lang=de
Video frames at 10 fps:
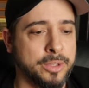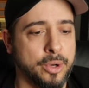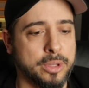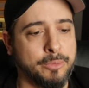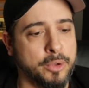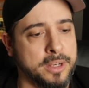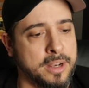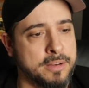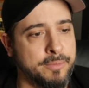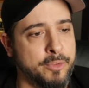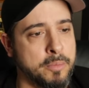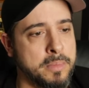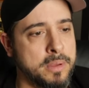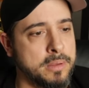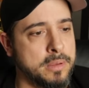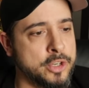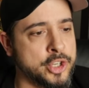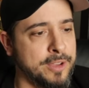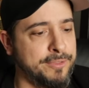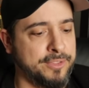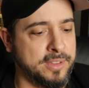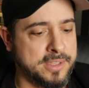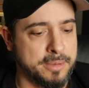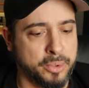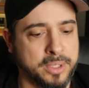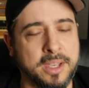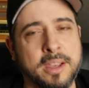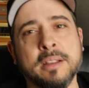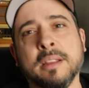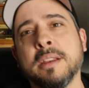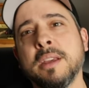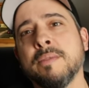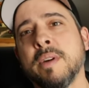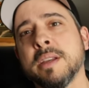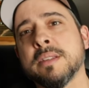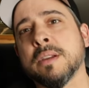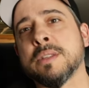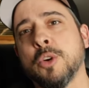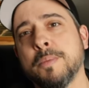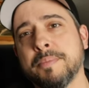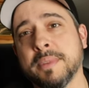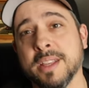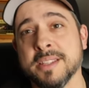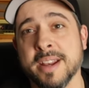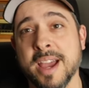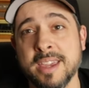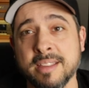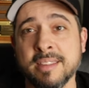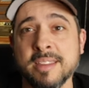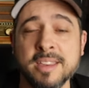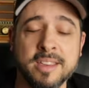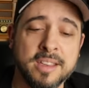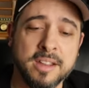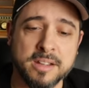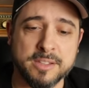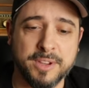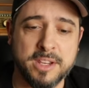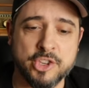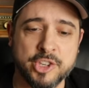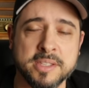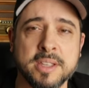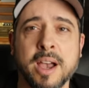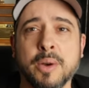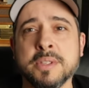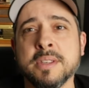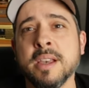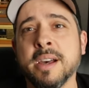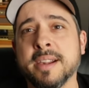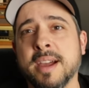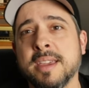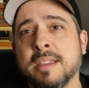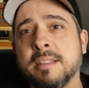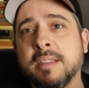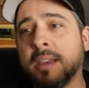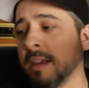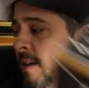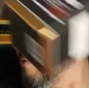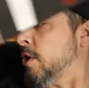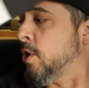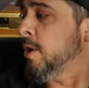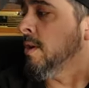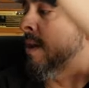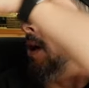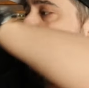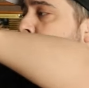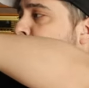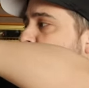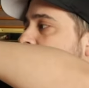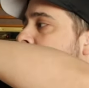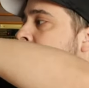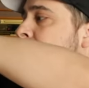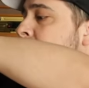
Dort wurde dann vom Chef dieser Bodega dann irgendwann gesagt, so, das reicht, das Finish ist ausreichend, wir können abfüllen.